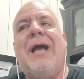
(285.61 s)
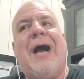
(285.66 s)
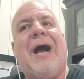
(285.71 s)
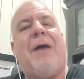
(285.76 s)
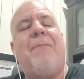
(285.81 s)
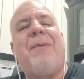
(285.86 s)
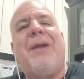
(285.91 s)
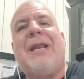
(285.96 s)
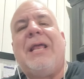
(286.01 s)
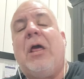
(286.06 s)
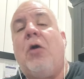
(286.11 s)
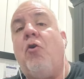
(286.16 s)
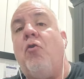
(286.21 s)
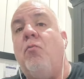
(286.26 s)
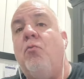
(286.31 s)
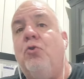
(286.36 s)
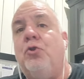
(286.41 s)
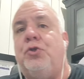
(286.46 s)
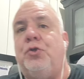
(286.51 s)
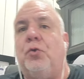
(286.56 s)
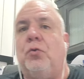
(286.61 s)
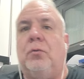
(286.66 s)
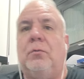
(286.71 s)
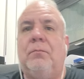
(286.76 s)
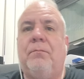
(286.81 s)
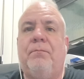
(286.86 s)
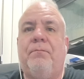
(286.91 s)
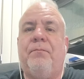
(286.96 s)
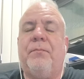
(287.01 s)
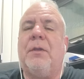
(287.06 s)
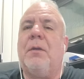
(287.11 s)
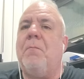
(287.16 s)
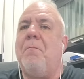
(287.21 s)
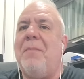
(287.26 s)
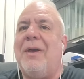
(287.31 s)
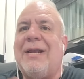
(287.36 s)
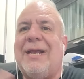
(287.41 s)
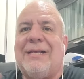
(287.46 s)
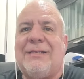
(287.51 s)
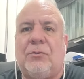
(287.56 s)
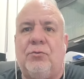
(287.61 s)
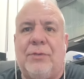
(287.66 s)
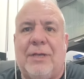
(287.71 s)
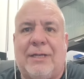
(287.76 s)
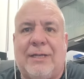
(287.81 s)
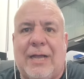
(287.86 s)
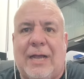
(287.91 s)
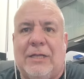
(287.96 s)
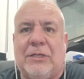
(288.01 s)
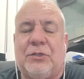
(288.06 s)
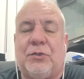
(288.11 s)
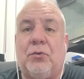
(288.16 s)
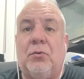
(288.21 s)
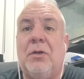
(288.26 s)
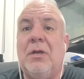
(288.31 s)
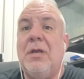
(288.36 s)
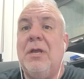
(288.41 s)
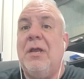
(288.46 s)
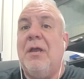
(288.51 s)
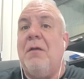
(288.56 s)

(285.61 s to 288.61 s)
Ha peleado mucho, merece un descanso.